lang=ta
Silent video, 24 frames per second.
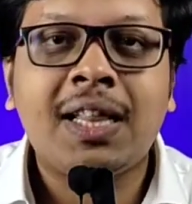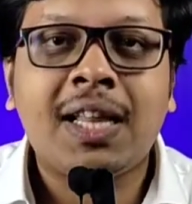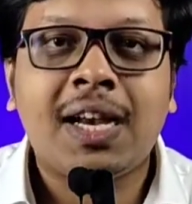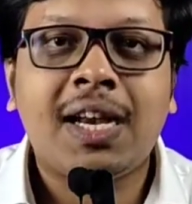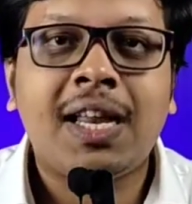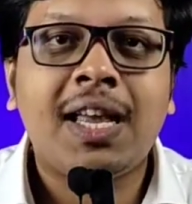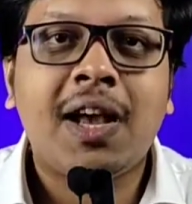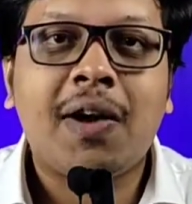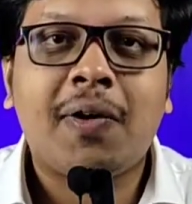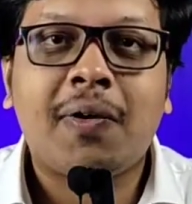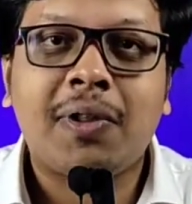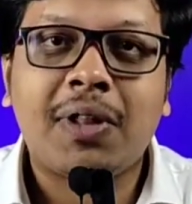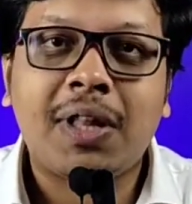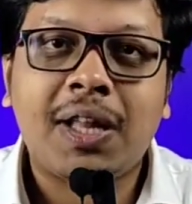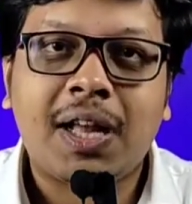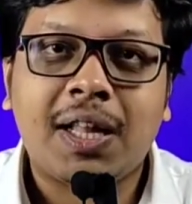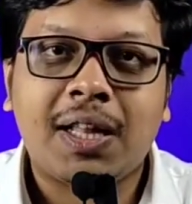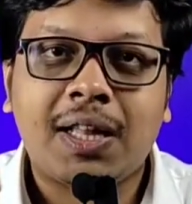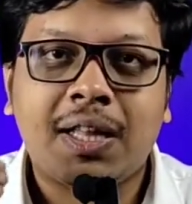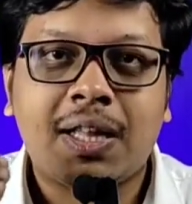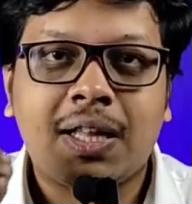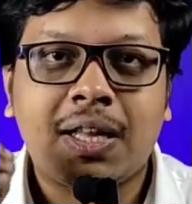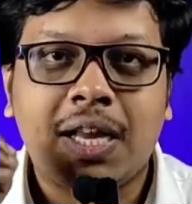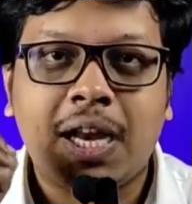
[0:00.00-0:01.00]
தனியாக வந்து
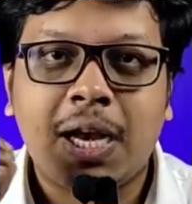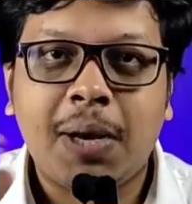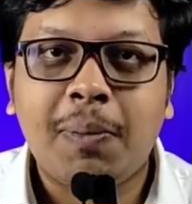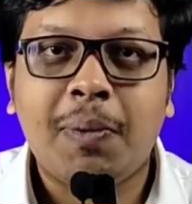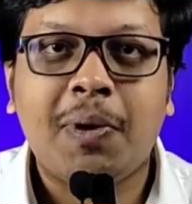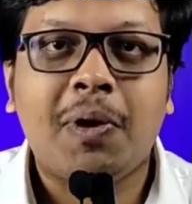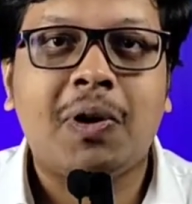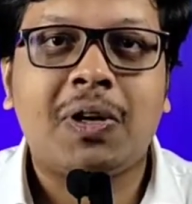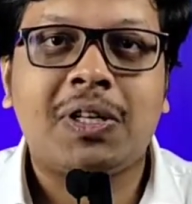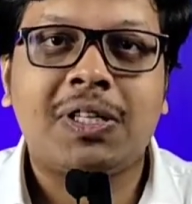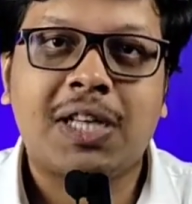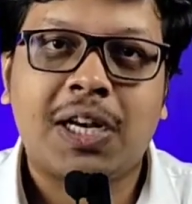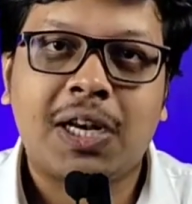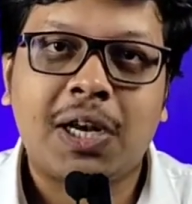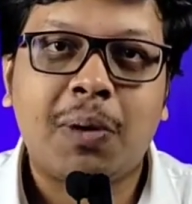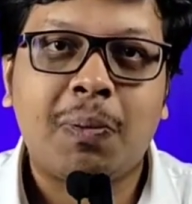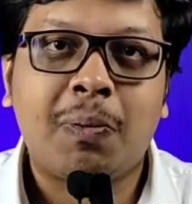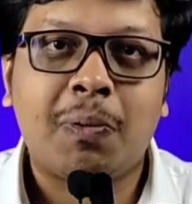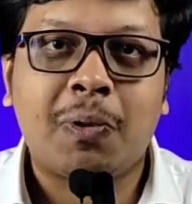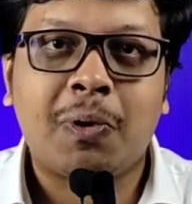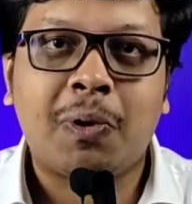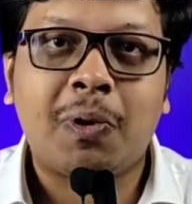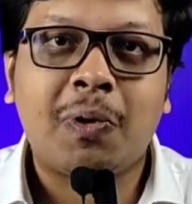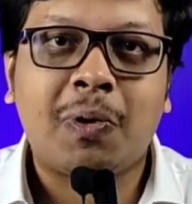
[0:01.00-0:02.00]
அந்த எனிமிக்கூட சண்டை
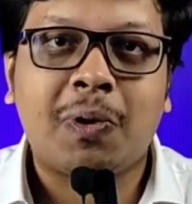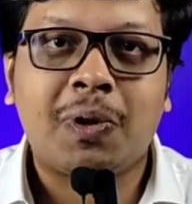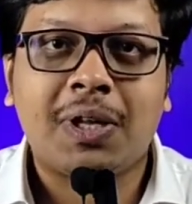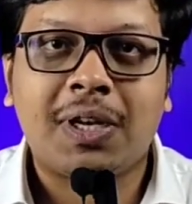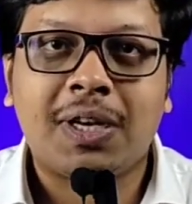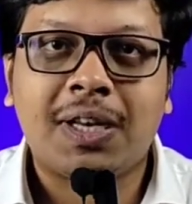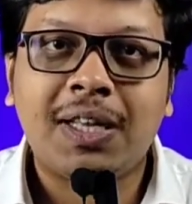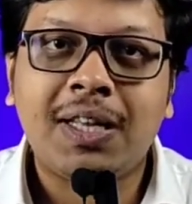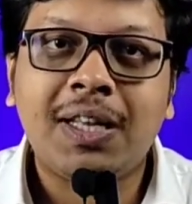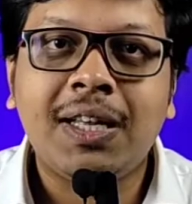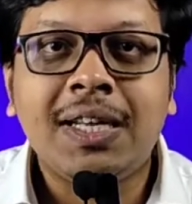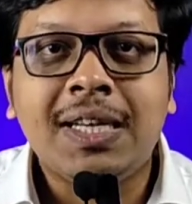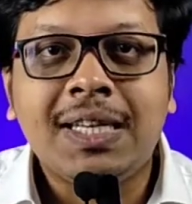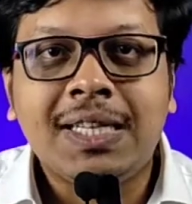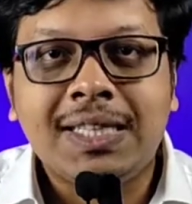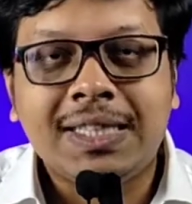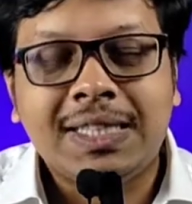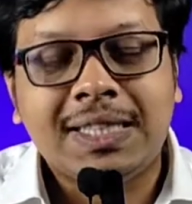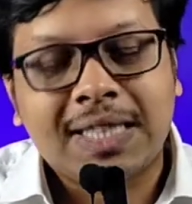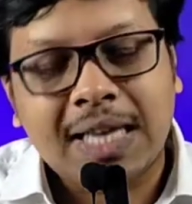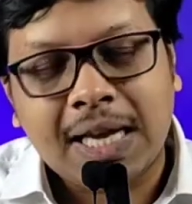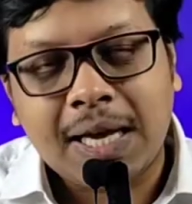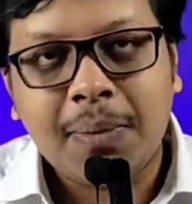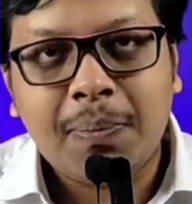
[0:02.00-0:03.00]
போட்டோ வந்துட்டு
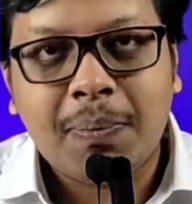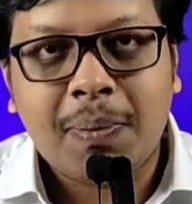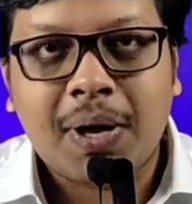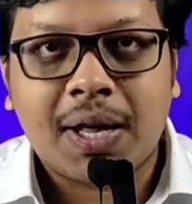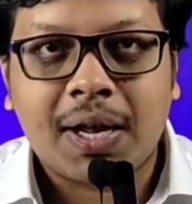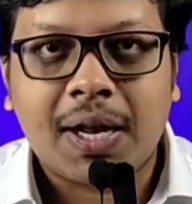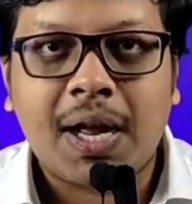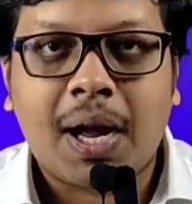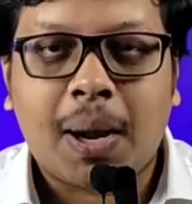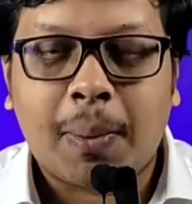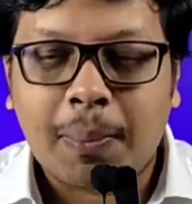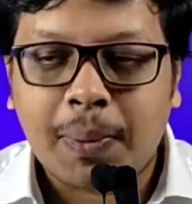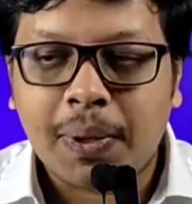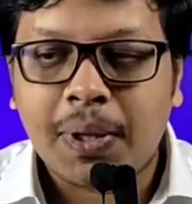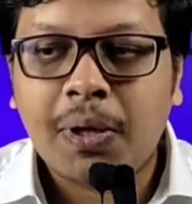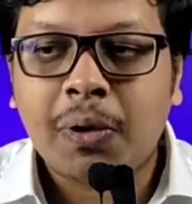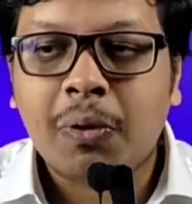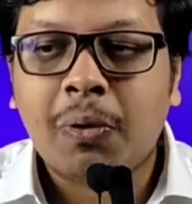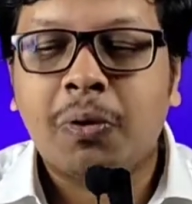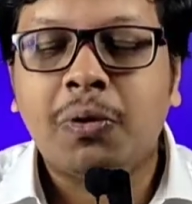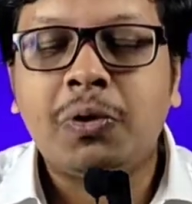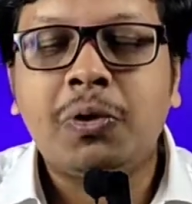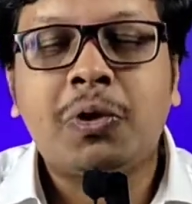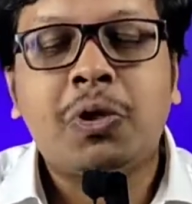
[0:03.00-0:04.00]
ஜெயிப்பார் அப்படி
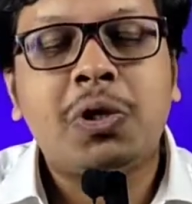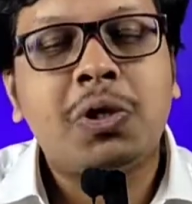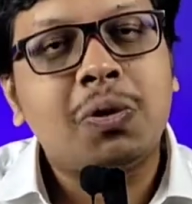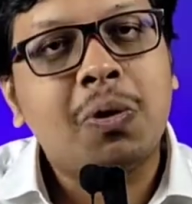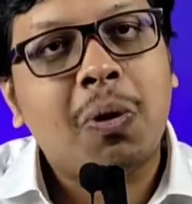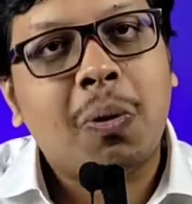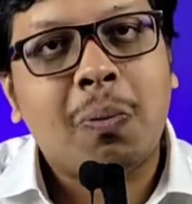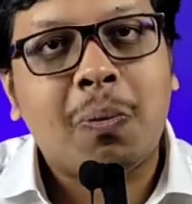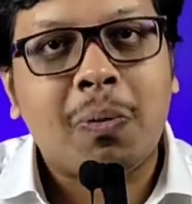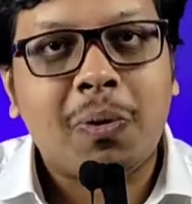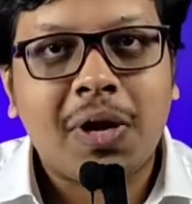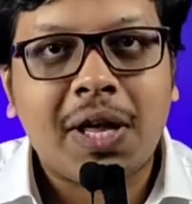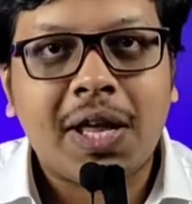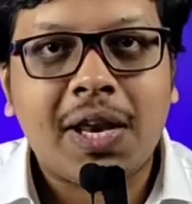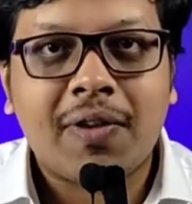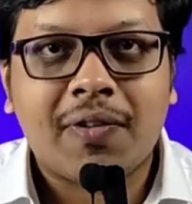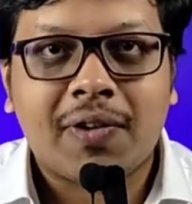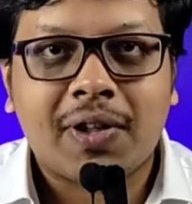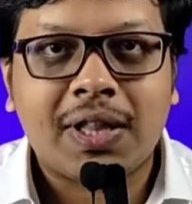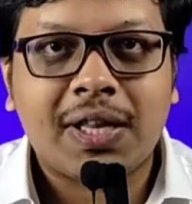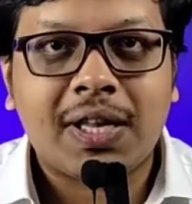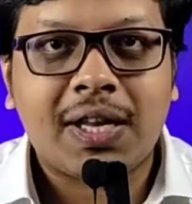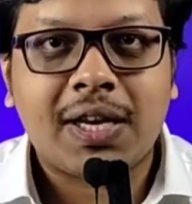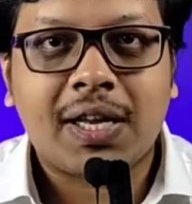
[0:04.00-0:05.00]
தான் கொஞ்சம் கொஞ்சமாக
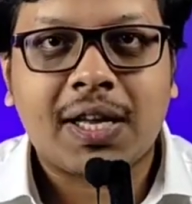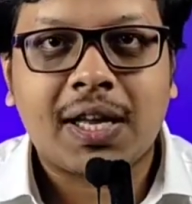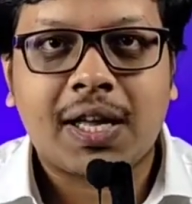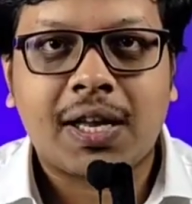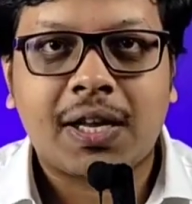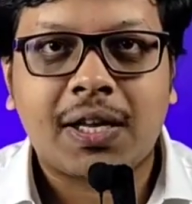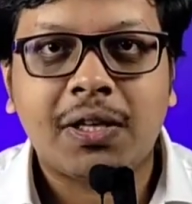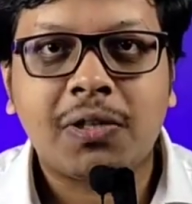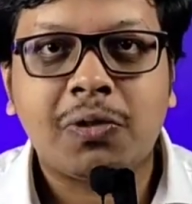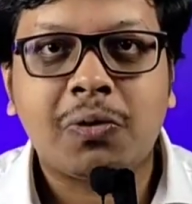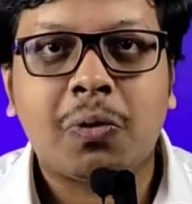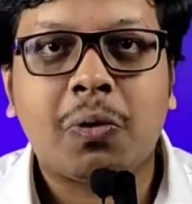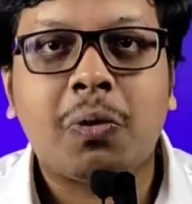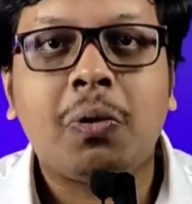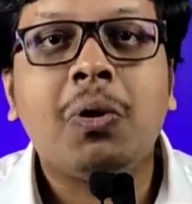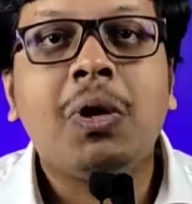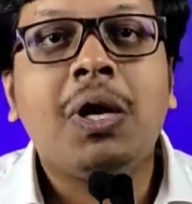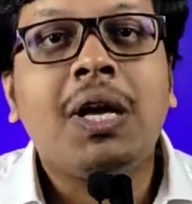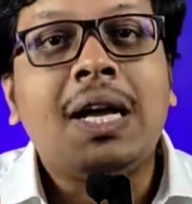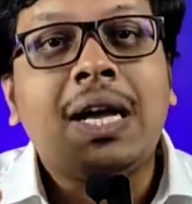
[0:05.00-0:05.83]
முன்னேறி வந்திருக்காரு ஸோ